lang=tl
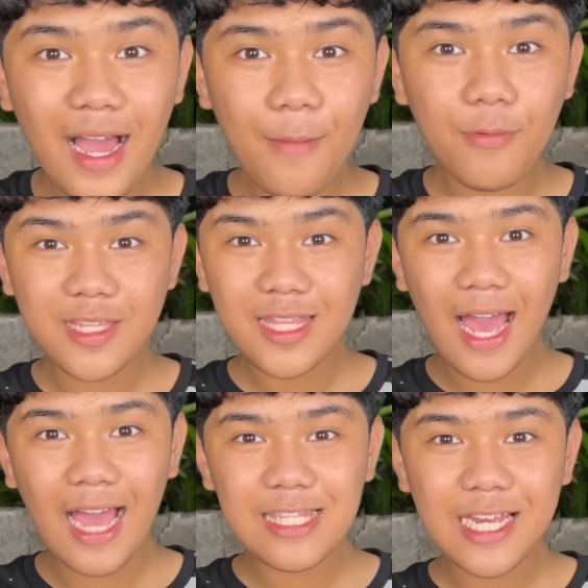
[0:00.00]
kapo,
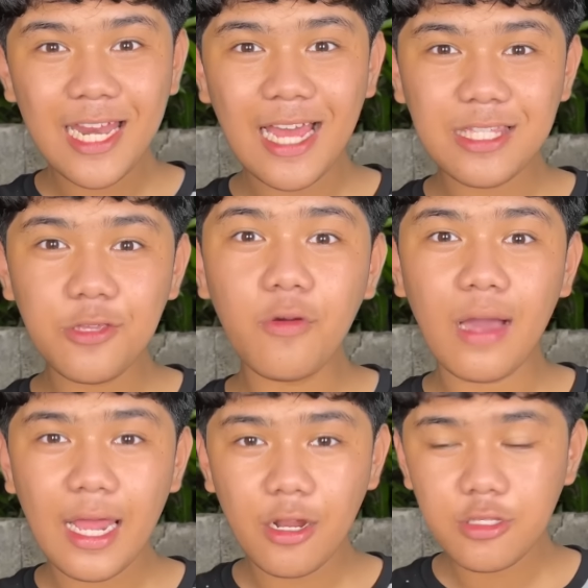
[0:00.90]
dinahati na natin Amazing.
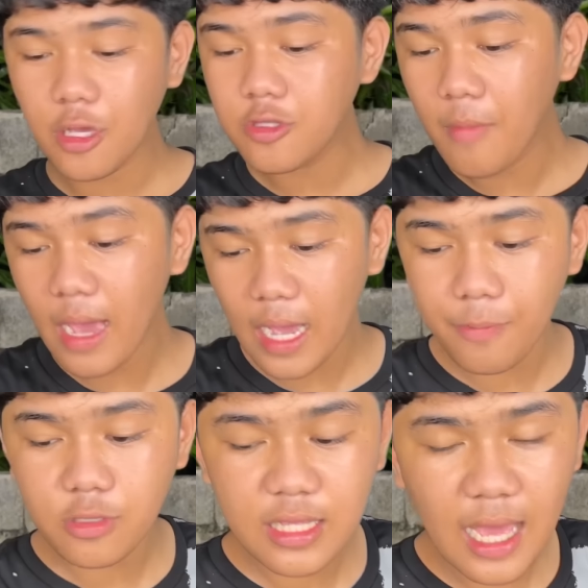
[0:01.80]
yung So ito mga kapo,
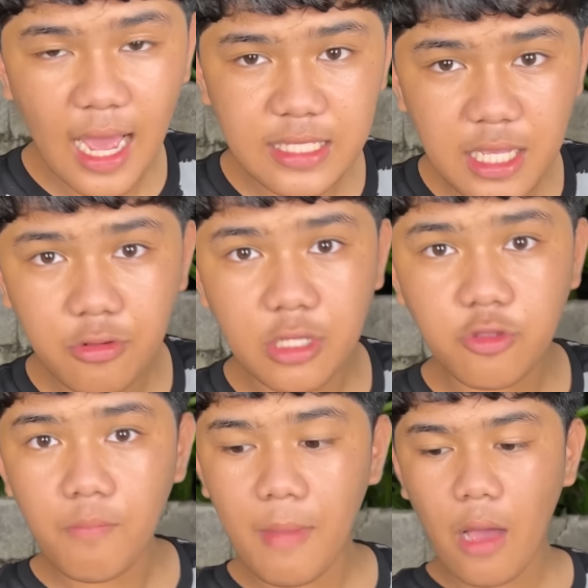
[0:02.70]
dinahati ko na
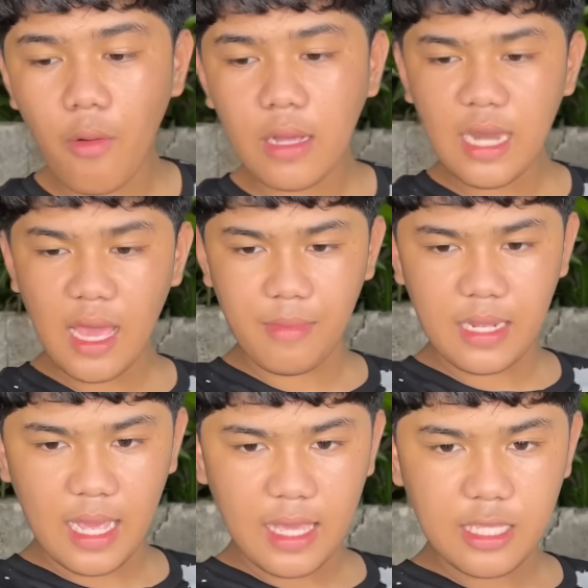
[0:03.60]
tong bawang namin.
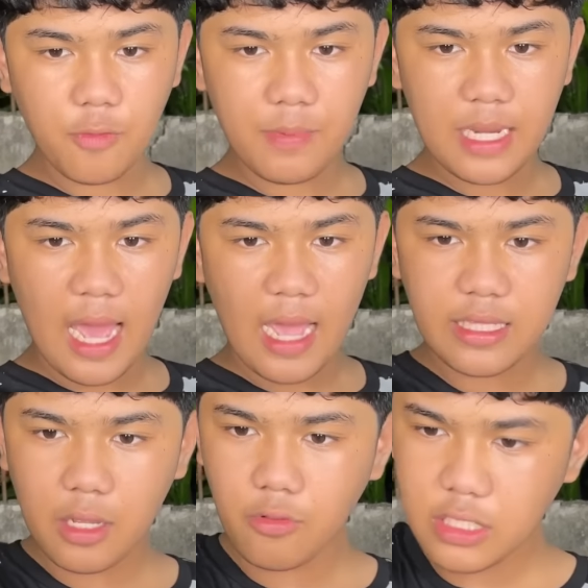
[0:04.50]
Ayan, so
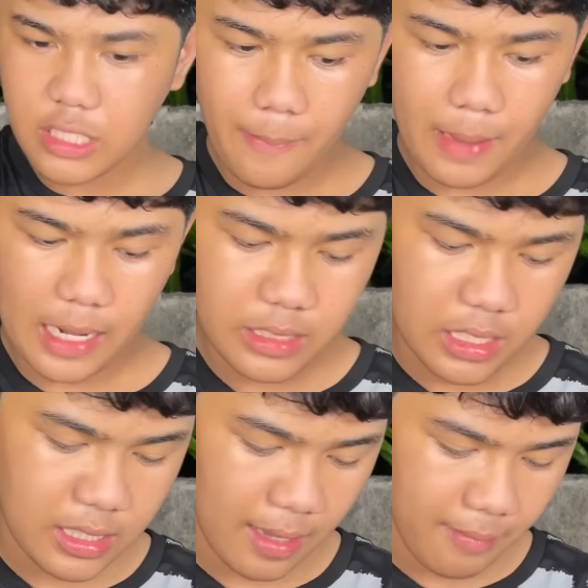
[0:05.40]
pinahati ko na siya para hindi
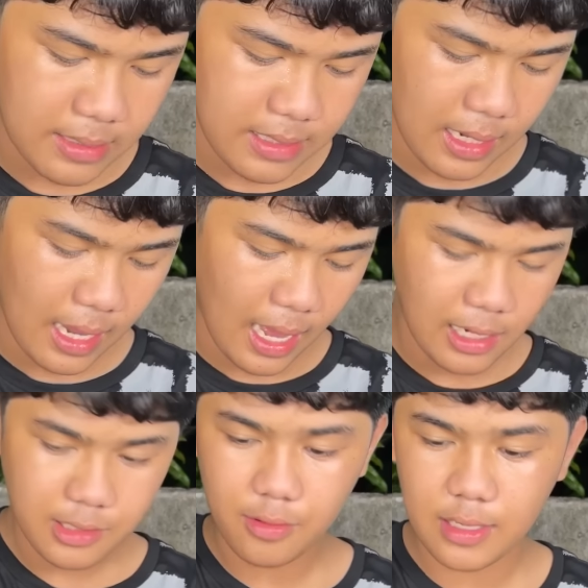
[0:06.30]
na tayo magtagal.
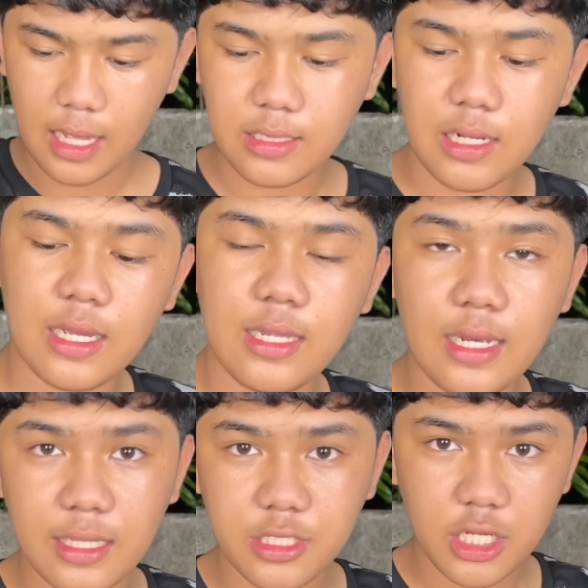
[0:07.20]
So ayan, ilagay
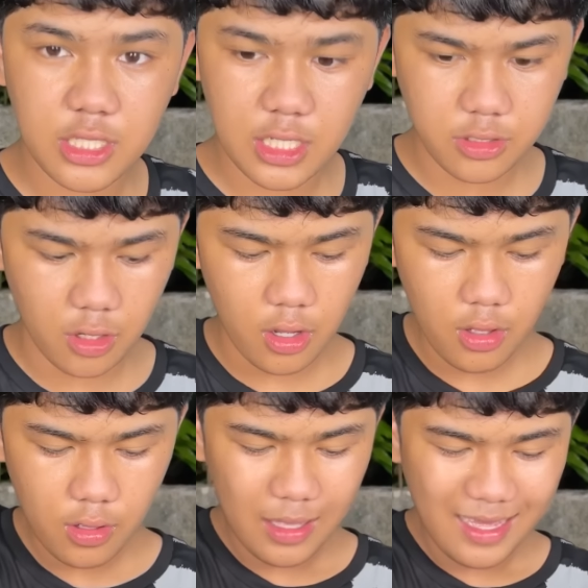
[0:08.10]
na natin siya dito.
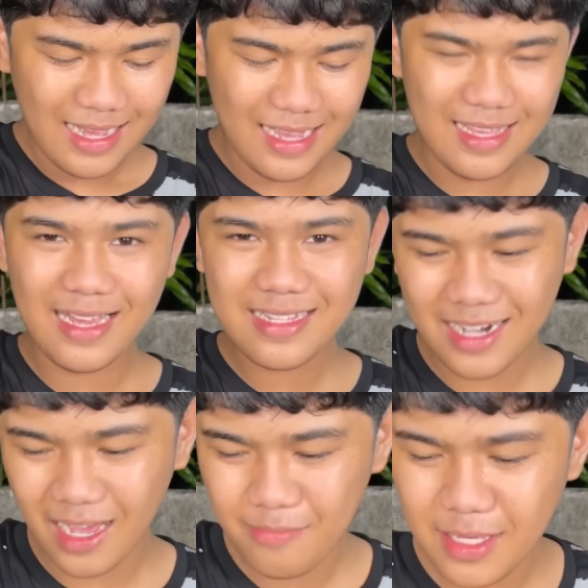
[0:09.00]
Ayan,
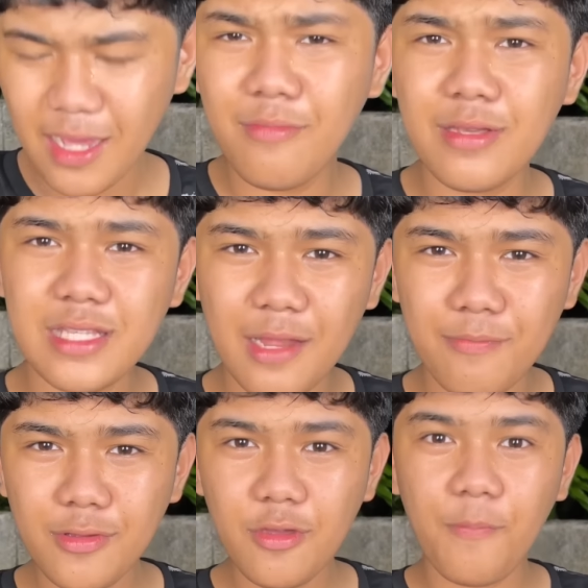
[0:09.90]
grabe. Sana masarap
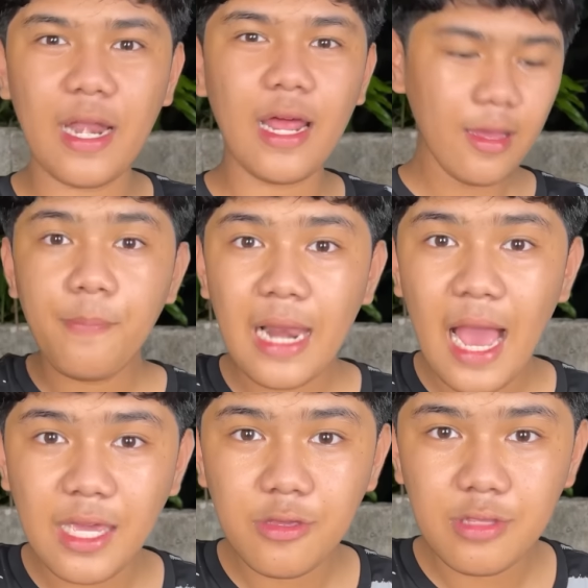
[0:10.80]
yun, no? Para
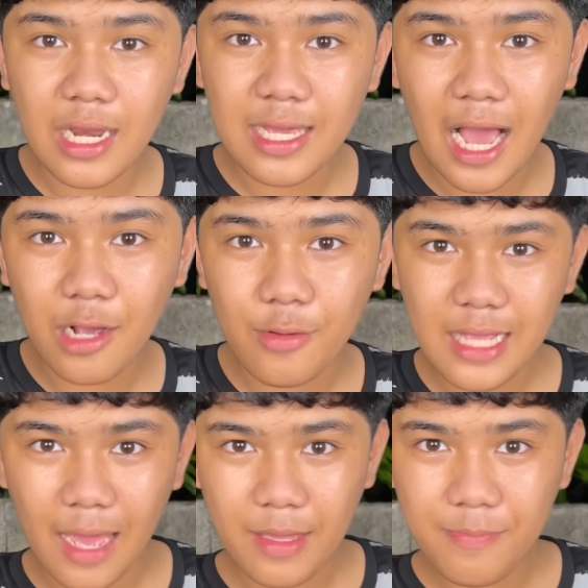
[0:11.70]
palagi yun nalang gagawin
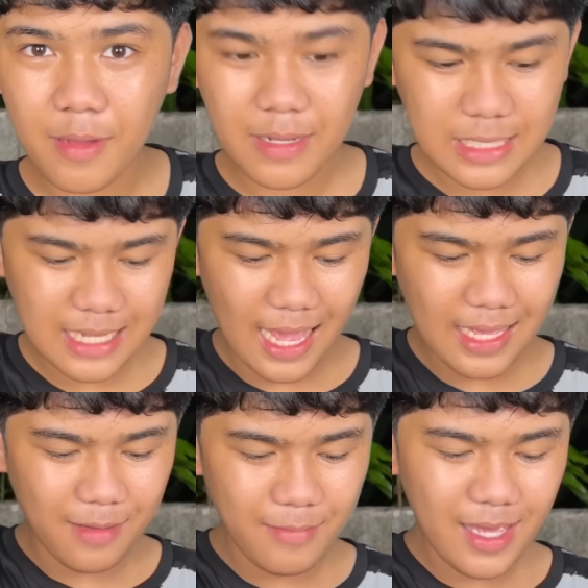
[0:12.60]
namin pag magsasayang
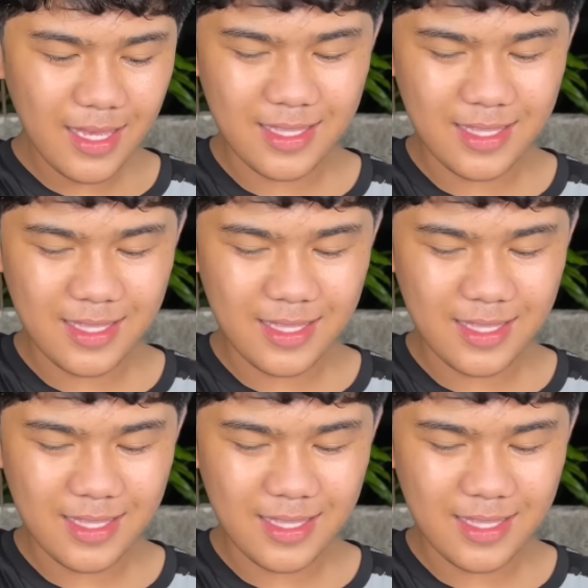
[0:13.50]
kami.